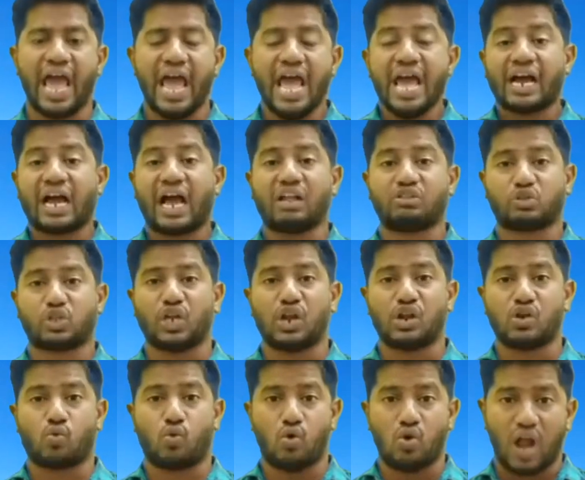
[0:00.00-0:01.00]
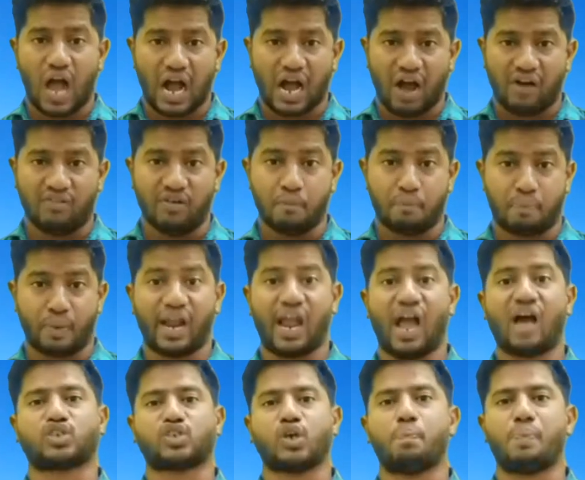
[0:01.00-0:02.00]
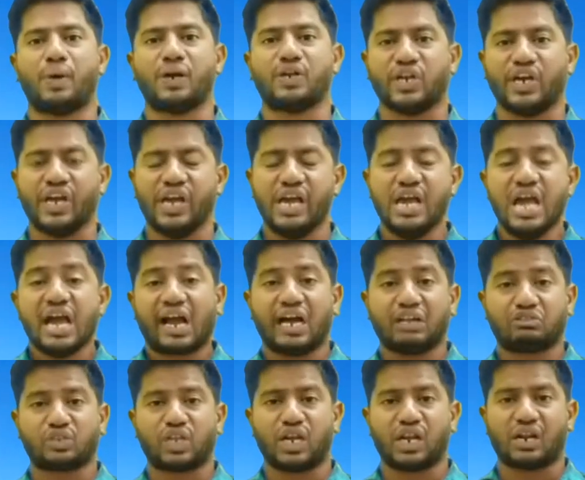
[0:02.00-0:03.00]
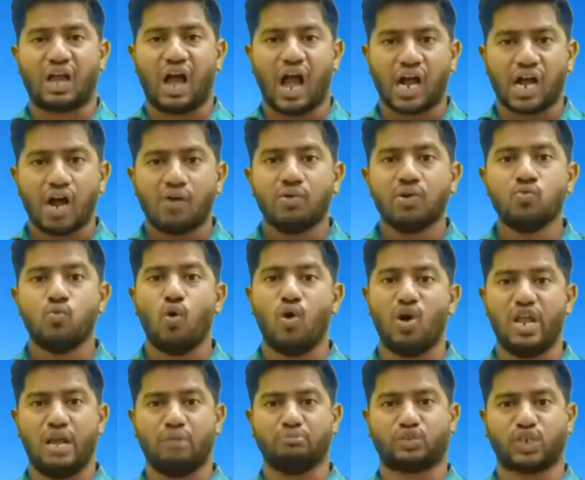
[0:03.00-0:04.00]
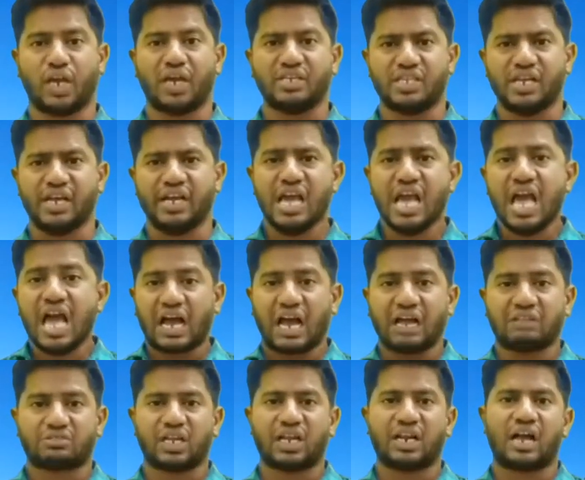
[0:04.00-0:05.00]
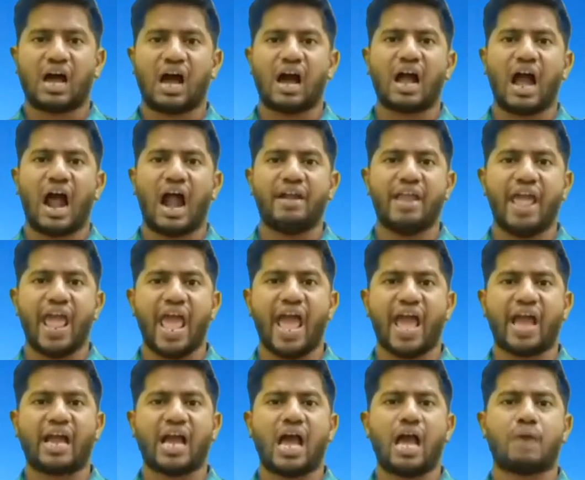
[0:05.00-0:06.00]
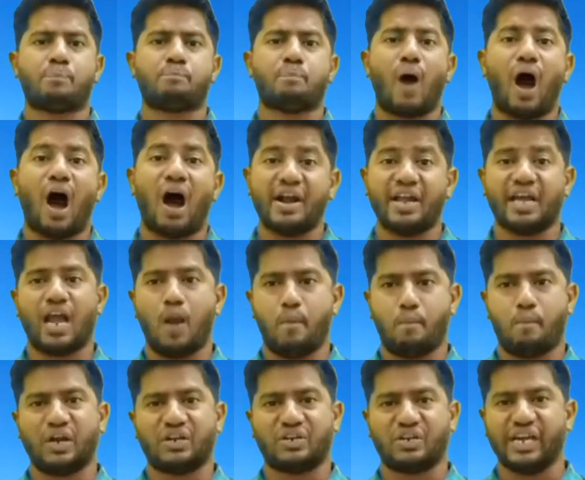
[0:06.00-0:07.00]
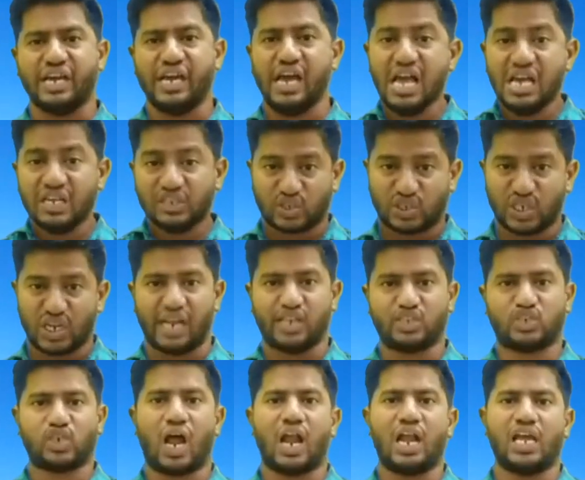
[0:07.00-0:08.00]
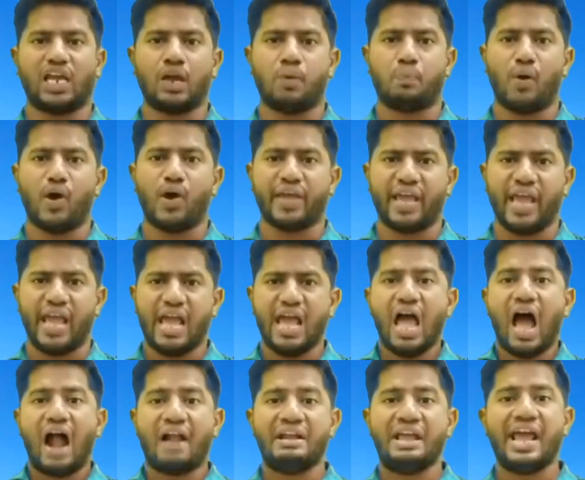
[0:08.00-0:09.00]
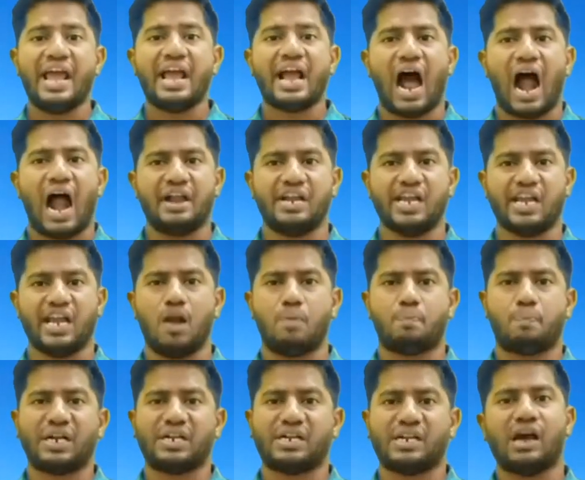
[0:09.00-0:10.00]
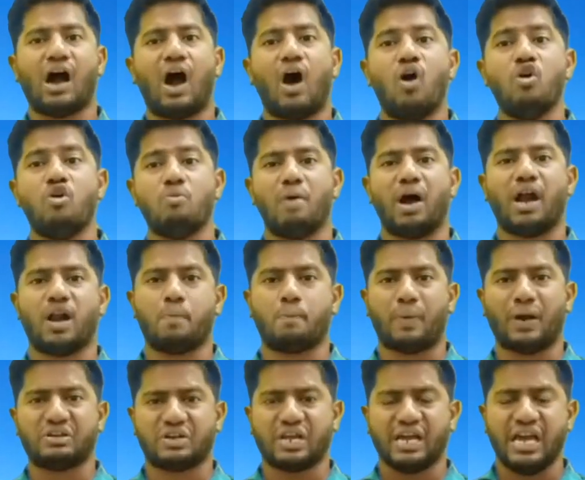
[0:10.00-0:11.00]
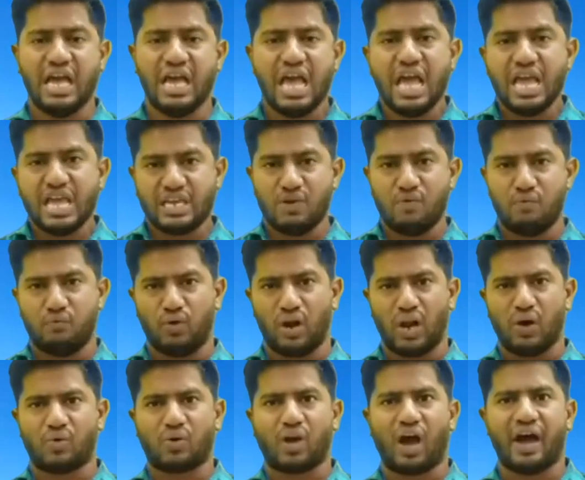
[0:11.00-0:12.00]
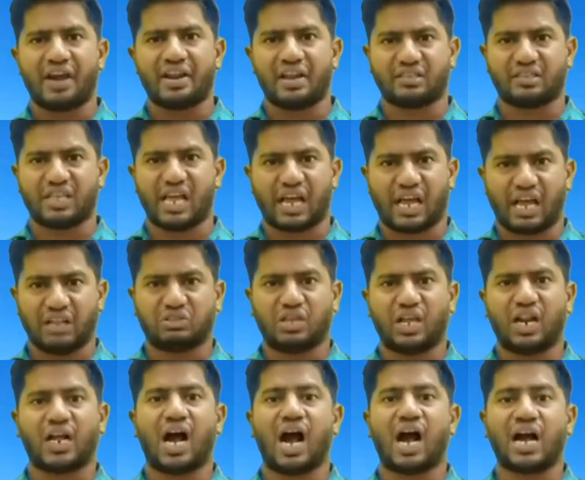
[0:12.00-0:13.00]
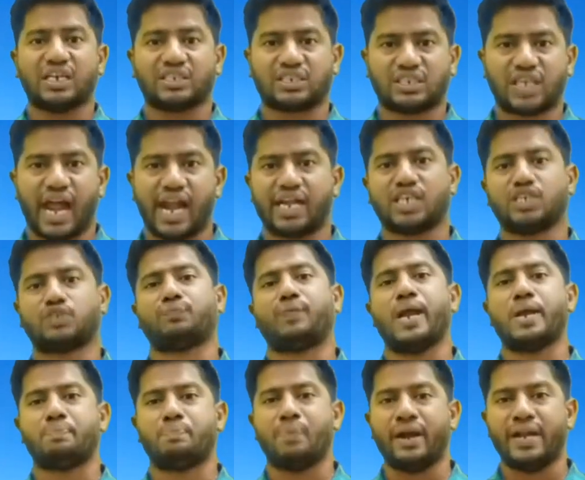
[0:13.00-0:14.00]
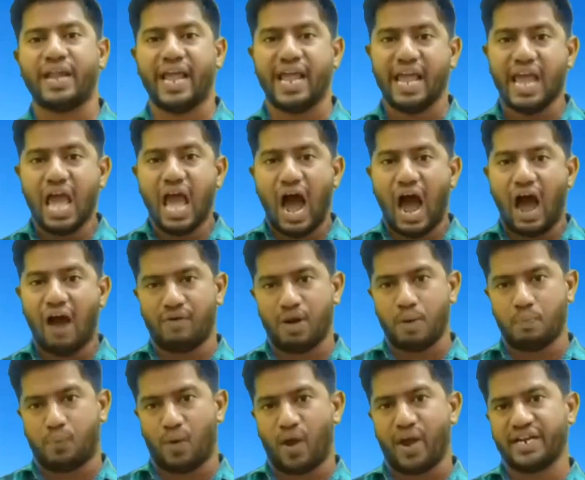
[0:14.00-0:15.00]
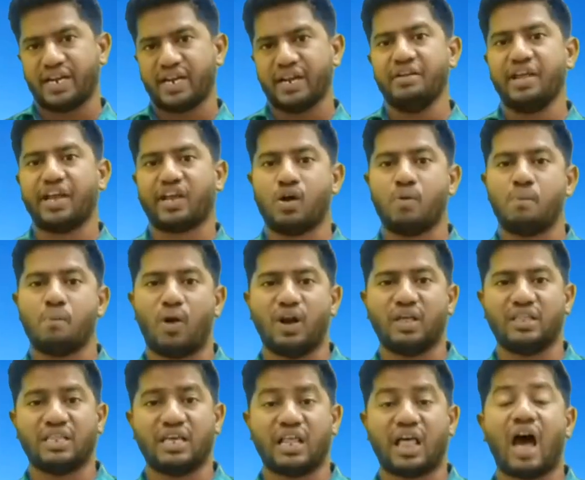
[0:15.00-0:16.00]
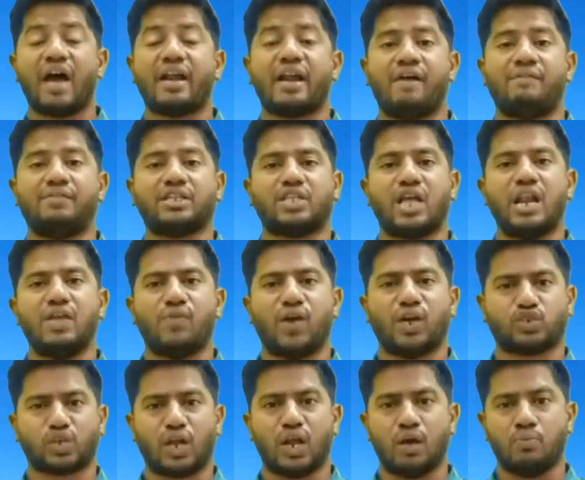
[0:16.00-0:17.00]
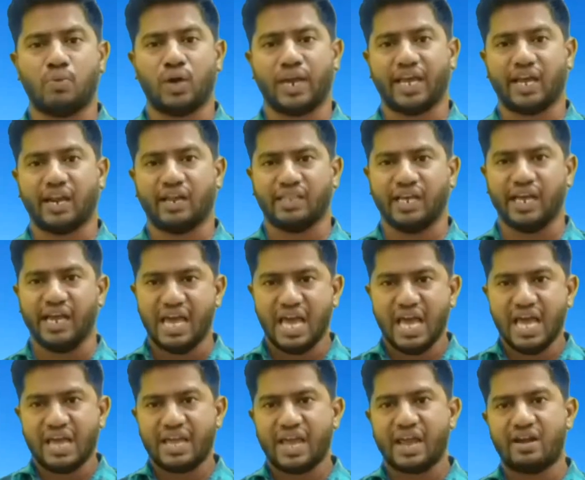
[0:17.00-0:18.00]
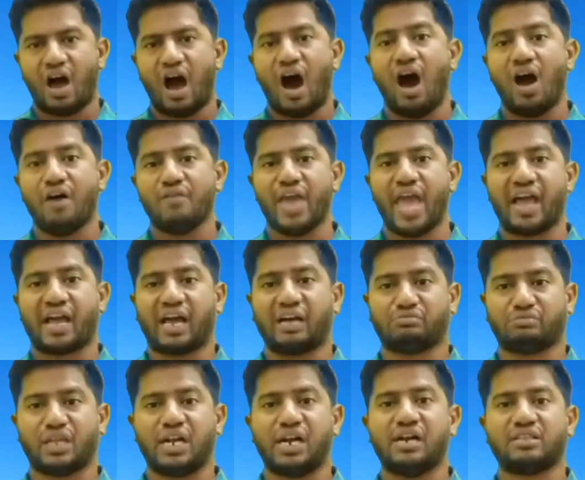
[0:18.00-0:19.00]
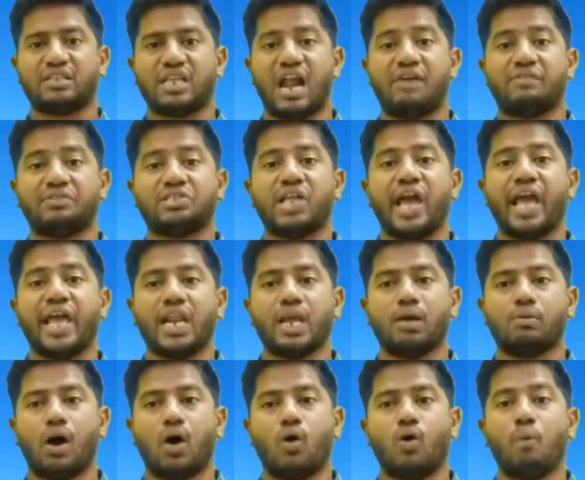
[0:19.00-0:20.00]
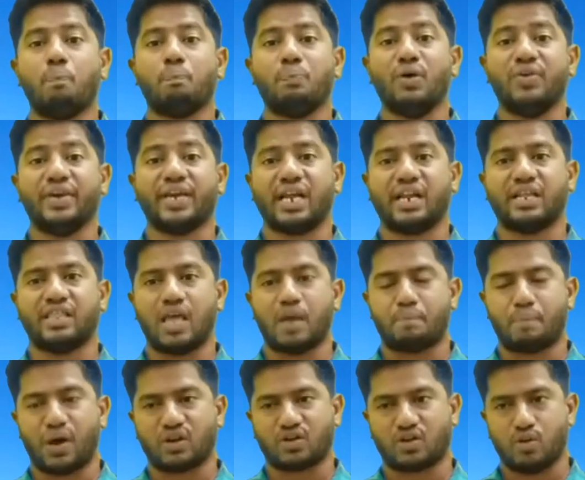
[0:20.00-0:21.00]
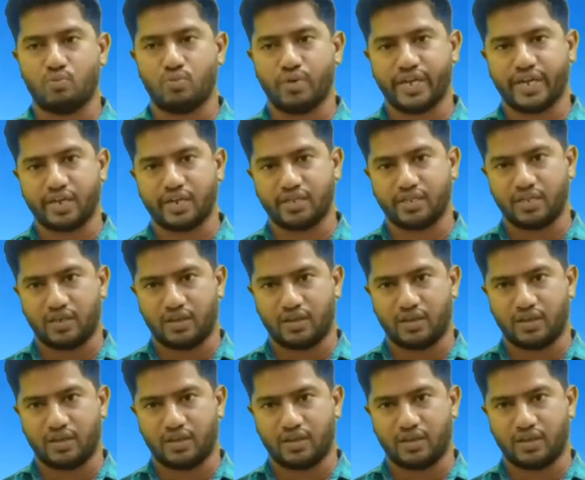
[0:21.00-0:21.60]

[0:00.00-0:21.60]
கத்தருக்குள்ளாக அவன் பிரயாசப்பட்டு கத்தருக்காக அவன் ஊழியம் செய்து கத்தருக்காக அநேக பாடுகள் பட்டு சிறைச்சாலைக்கு போய் அநேக அடிகள் பட்டு அவமானப்பட்டு இவ்வளவு காரியத்தை கத்தருக்காக சாட்டிஸ்ஃபைட் பண்ணி அவன் போயிட்டு நிற்கும் பொழுதுதான் அவன் தெளிவாய் சொல்ல முடிகிறது என் ஆவியை கத்தரிடத்துல அவன் தைரியமா ஒப்புவிக்கிறதை பார்க்க முடிகிறது